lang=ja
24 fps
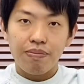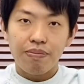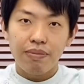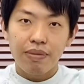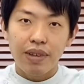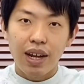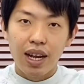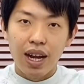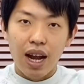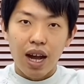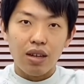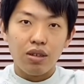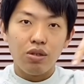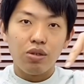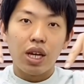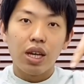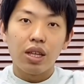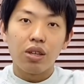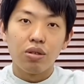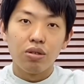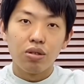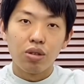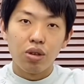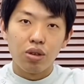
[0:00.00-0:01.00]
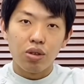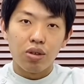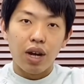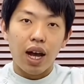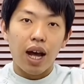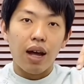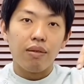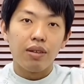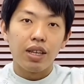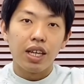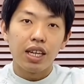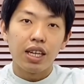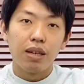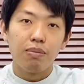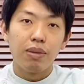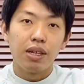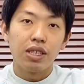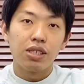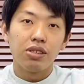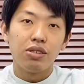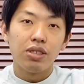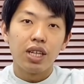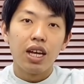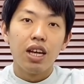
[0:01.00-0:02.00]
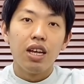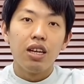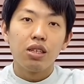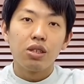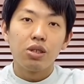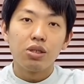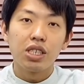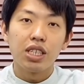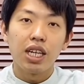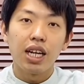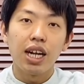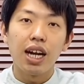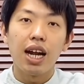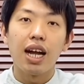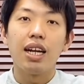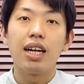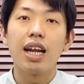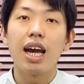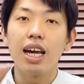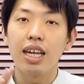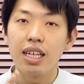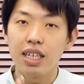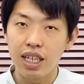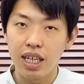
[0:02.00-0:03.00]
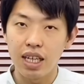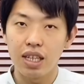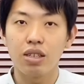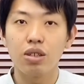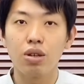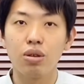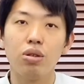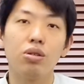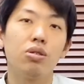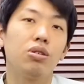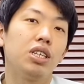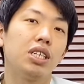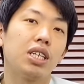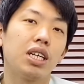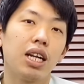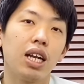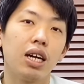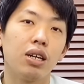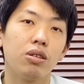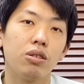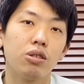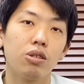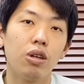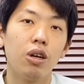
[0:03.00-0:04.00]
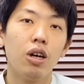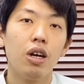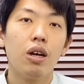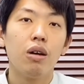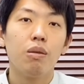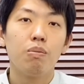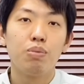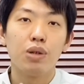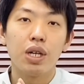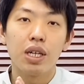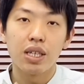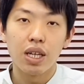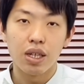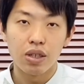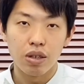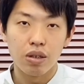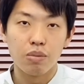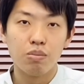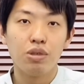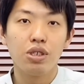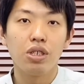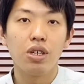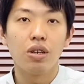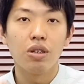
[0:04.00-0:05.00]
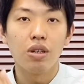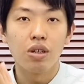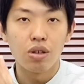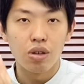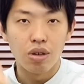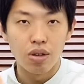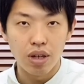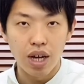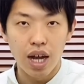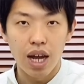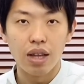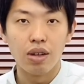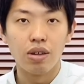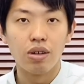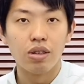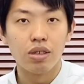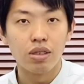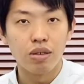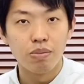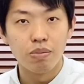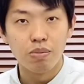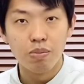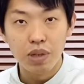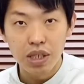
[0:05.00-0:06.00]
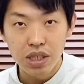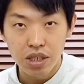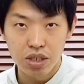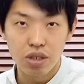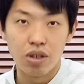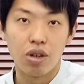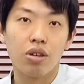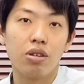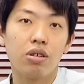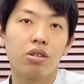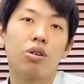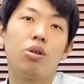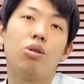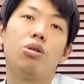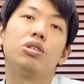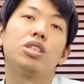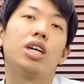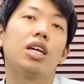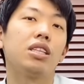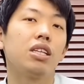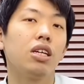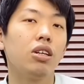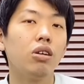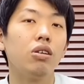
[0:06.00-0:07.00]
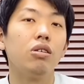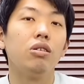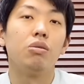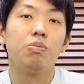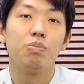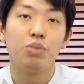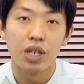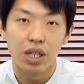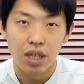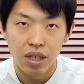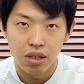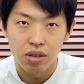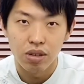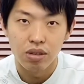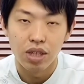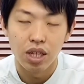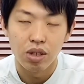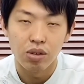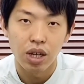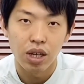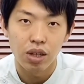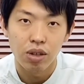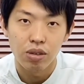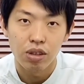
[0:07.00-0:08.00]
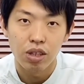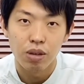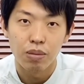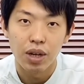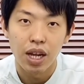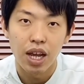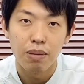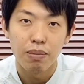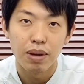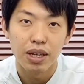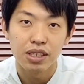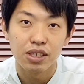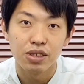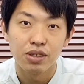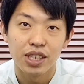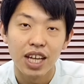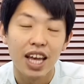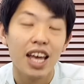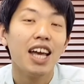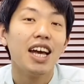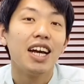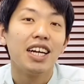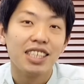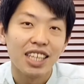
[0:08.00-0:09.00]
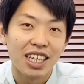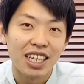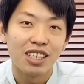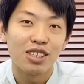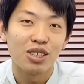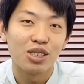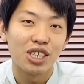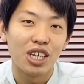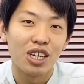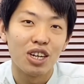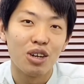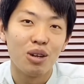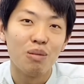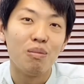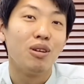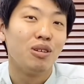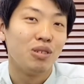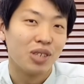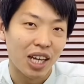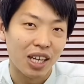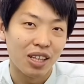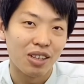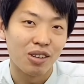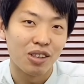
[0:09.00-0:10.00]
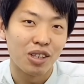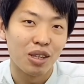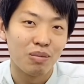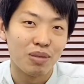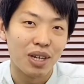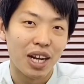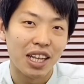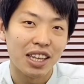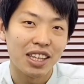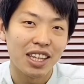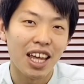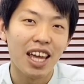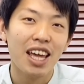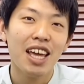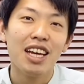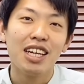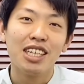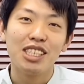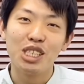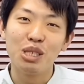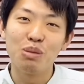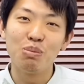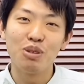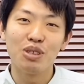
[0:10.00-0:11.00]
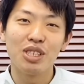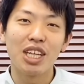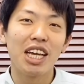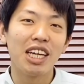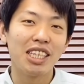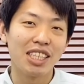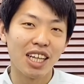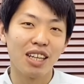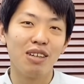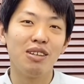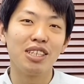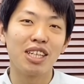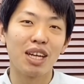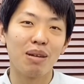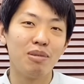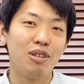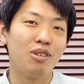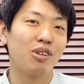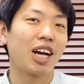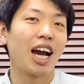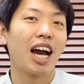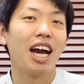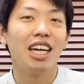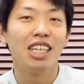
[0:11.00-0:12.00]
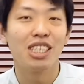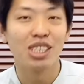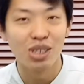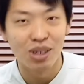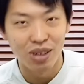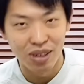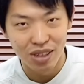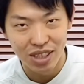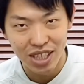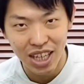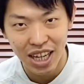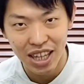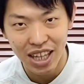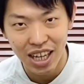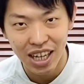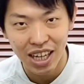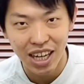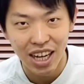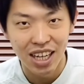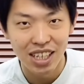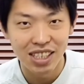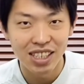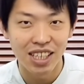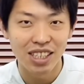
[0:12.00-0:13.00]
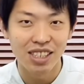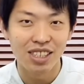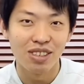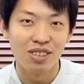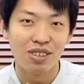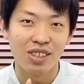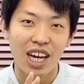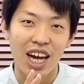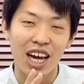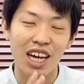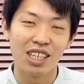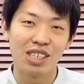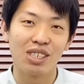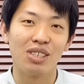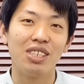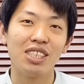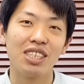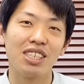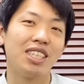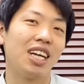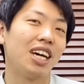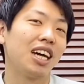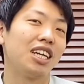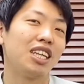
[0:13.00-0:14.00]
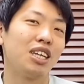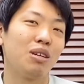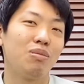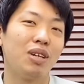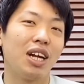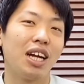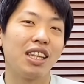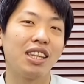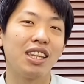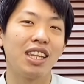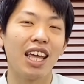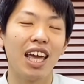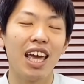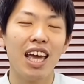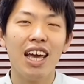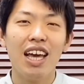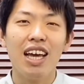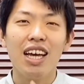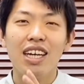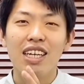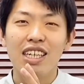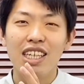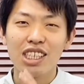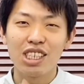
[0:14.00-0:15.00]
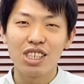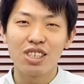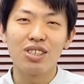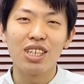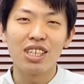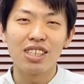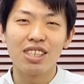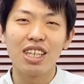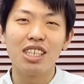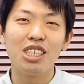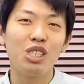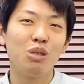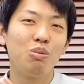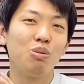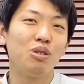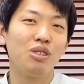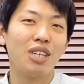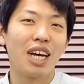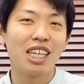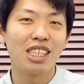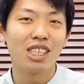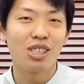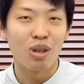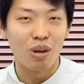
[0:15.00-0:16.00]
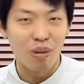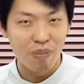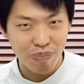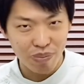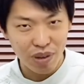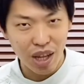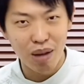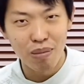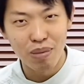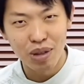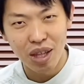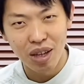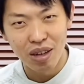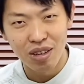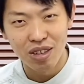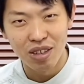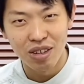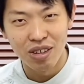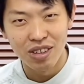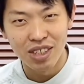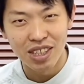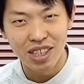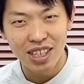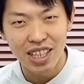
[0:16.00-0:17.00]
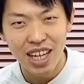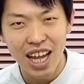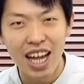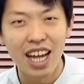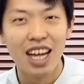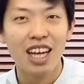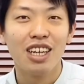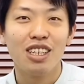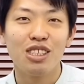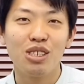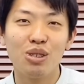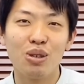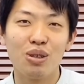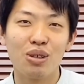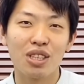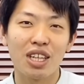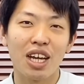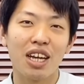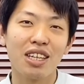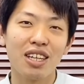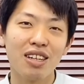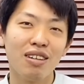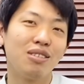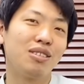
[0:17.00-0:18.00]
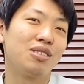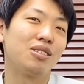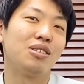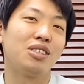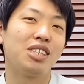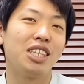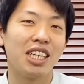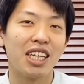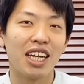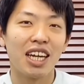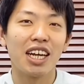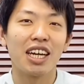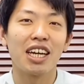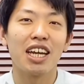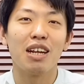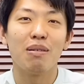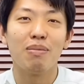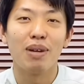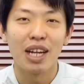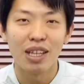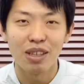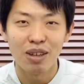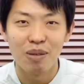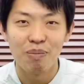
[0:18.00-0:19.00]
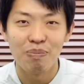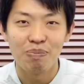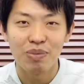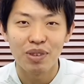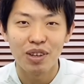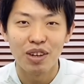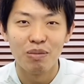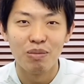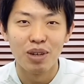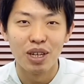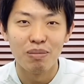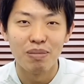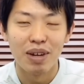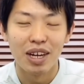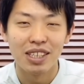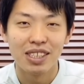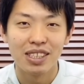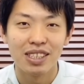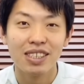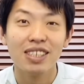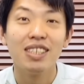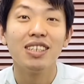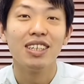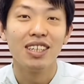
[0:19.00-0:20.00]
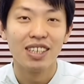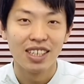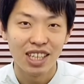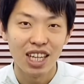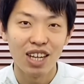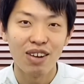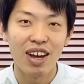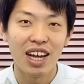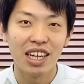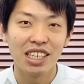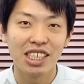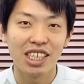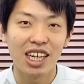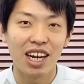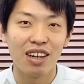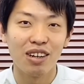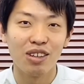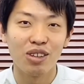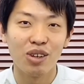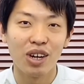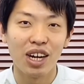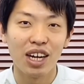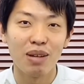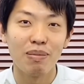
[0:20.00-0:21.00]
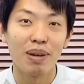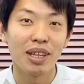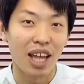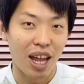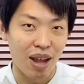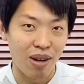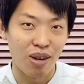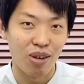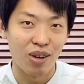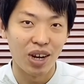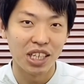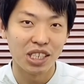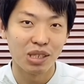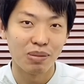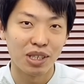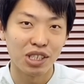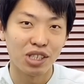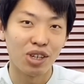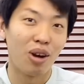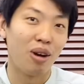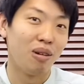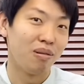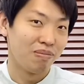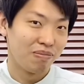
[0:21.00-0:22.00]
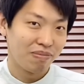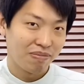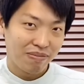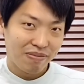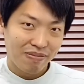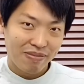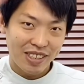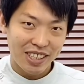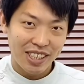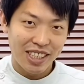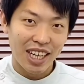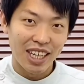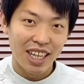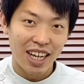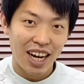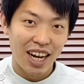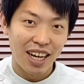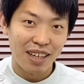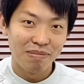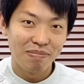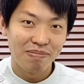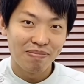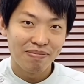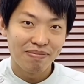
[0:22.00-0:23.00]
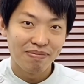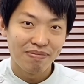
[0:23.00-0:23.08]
から受け取ることができますので、そちらから ライン に登録いただくと、プレゼント、無料の動画のみっつの講座っていうのをプレゼントで受け取ってもらいますので、ぜひそちらの方も受け取ってもらって、自分で膝の痛みの解消であったり、関節の解消につなげてもらって、一生ですね、自分の足を保てるような状態っていうのを作っていただければなと思います。では、次回の動画でまたお会いしましょう。さよなら。